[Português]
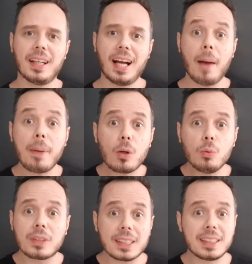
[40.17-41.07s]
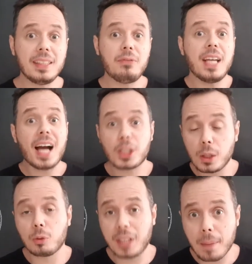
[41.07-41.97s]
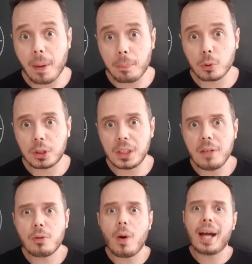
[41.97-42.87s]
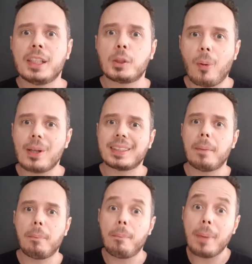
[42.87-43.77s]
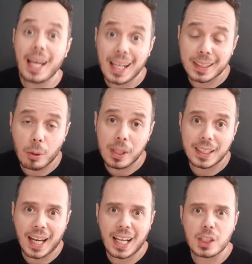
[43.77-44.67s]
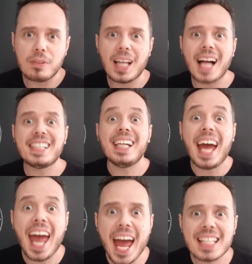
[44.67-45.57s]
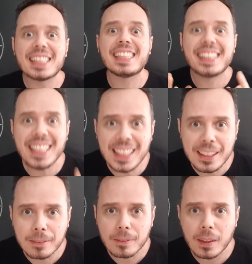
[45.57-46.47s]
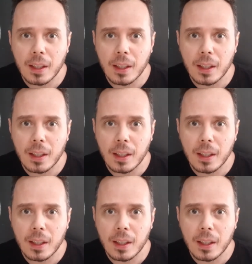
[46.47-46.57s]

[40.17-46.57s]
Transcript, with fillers: A pergunta se viagem no tempo é possível, a resposta pela teoria da relatividade é sim.